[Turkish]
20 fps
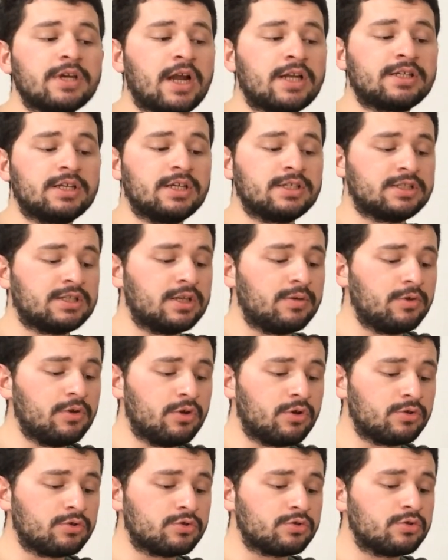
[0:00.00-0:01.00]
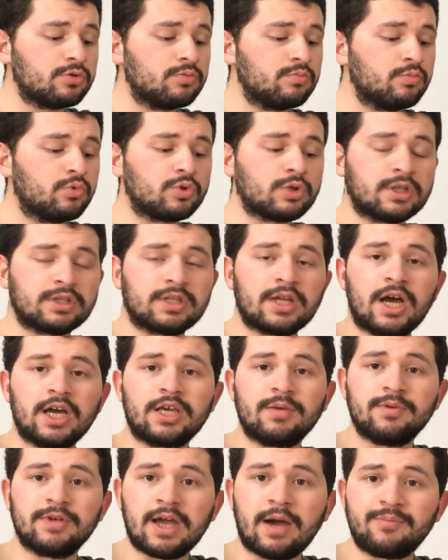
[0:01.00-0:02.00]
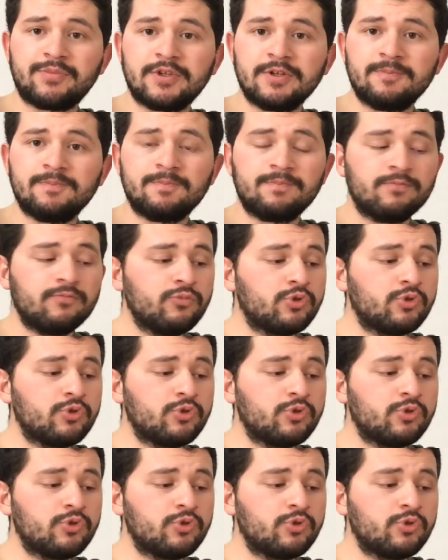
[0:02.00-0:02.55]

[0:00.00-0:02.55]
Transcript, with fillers: gerçekleştirebiliyoruz. Buradan takibini yaptım.